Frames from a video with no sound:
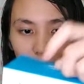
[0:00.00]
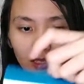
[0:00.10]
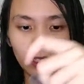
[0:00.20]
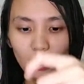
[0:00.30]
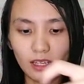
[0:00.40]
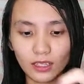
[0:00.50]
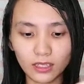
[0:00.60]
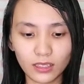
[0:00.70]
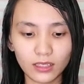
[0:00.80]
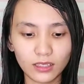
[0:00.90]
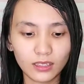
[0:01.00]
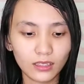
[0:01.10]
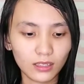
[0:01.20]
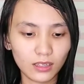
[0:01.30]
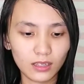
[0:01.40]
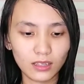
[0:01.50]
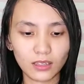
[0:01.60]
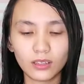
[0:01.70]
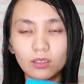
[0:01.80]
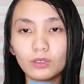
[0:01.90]
ganyan siya.
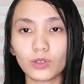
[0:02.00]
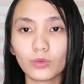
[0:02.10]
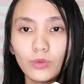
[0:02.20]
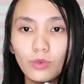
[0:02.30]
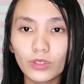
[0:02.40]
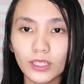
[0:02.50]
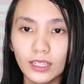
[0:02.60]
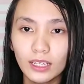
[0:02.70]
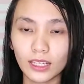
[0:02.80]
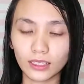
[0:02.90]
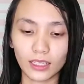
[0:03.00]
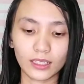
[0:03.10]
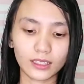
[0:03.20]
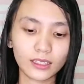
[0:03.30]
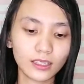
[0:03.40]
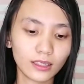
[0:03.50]
So, bubuksan na natin.